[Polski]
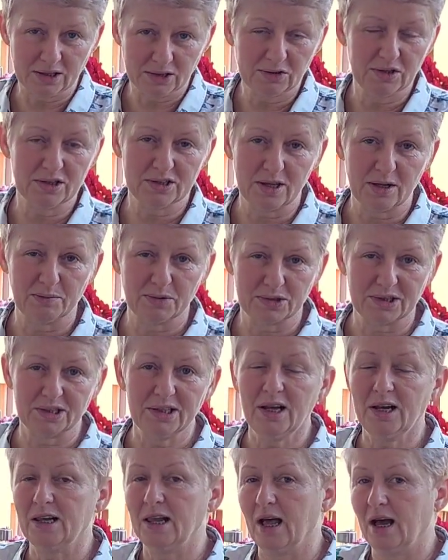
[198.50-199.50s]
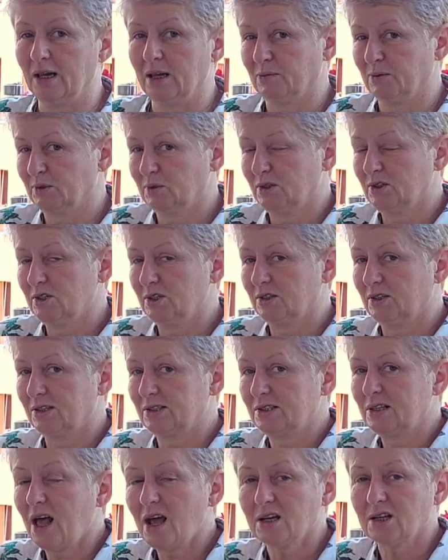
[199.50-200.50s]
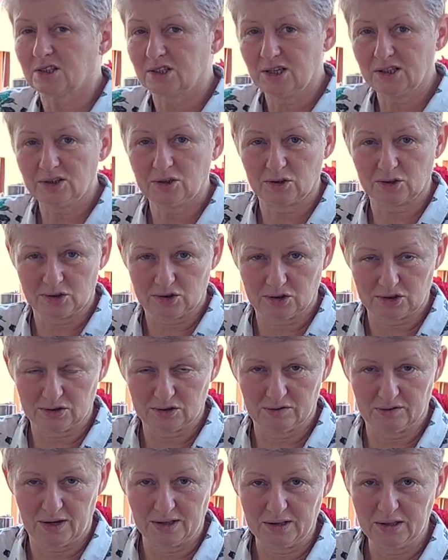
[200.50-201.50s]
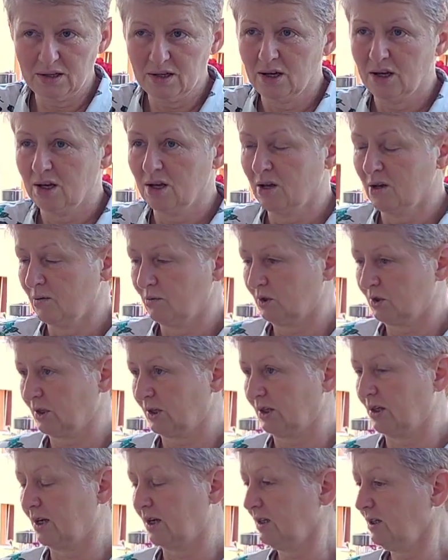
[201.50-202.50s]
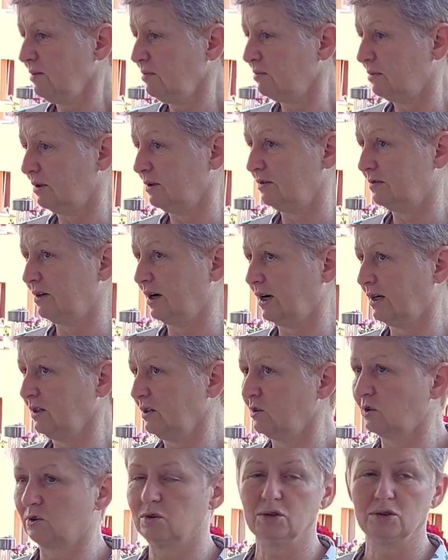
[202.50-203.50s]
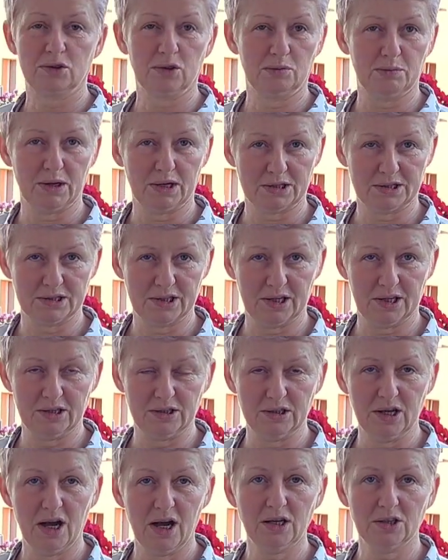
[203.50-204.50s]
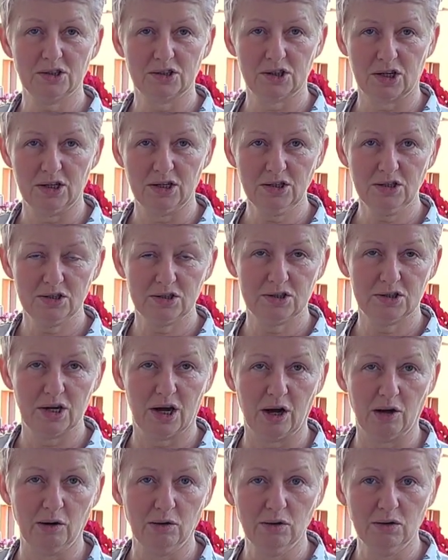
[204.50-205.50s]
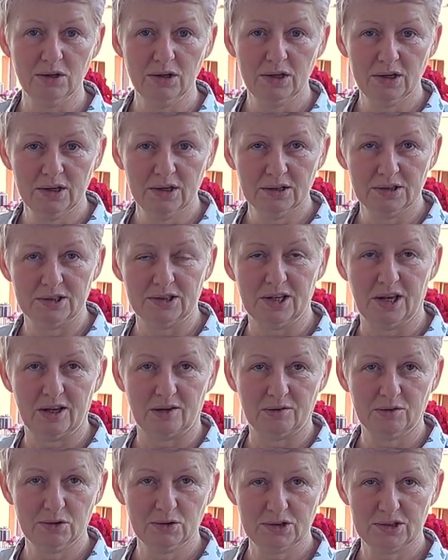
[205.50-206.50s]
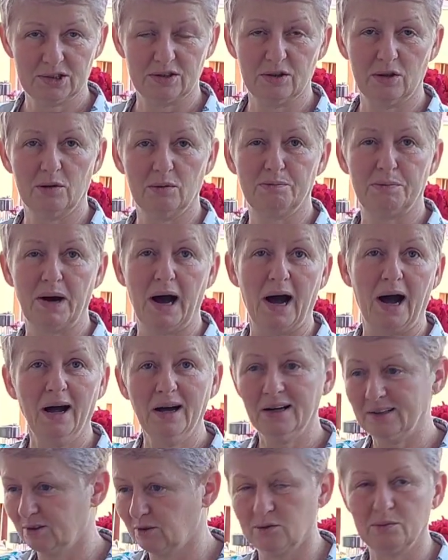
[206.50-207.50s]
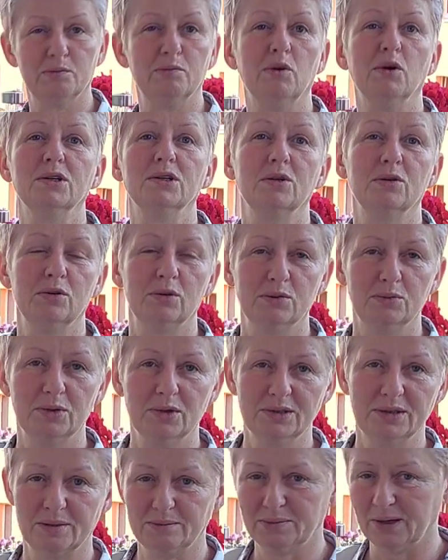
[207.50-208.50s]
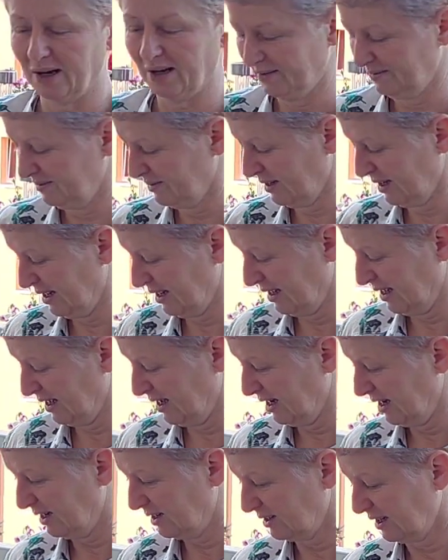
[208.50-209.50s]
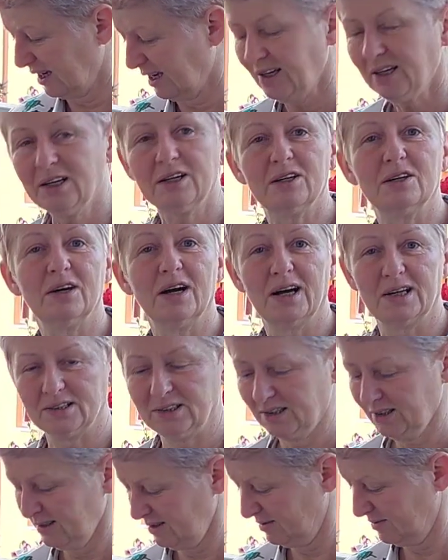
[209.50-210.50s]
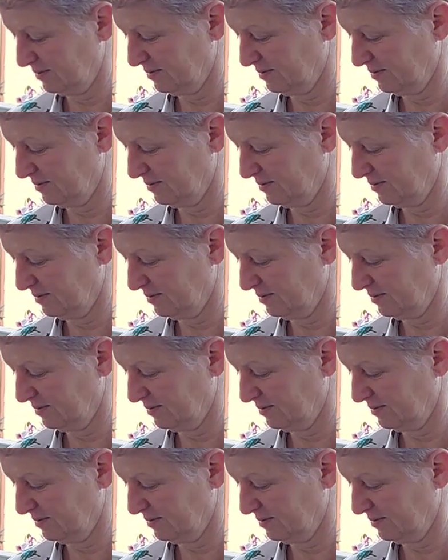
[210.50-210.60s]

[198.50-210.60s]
jest, jest na pożegnalne. Ale posłuchajcie, to jest tak rzadko stosowane pożegnanie bywaj, no do zobaczenia, cześć, ciao, serwus, no pa, no moje ulubione pa. Ok, kochani,